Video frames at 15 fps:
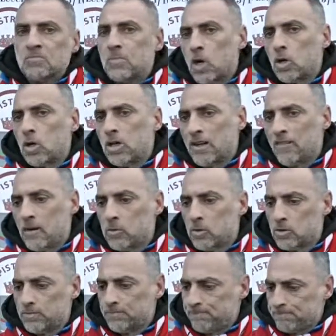Però noi eravamo
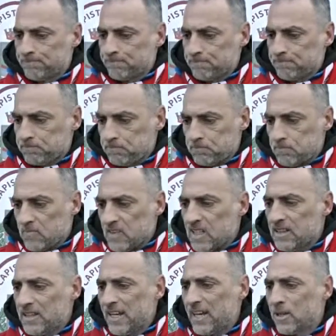
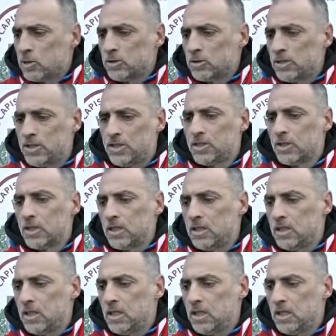nella condizione
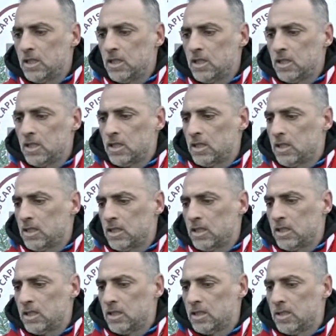
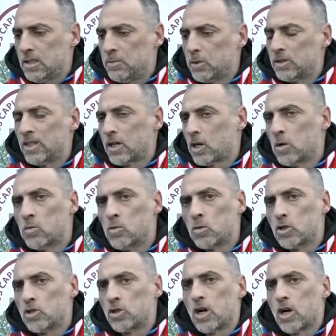di, di poter
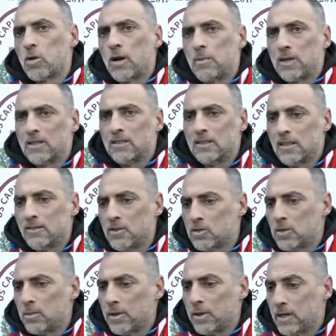comunque giocare una partita a
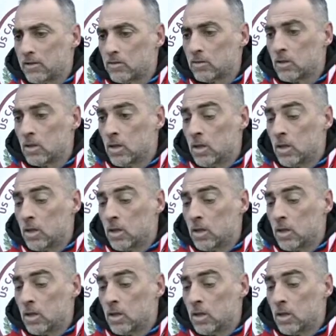viso aperto.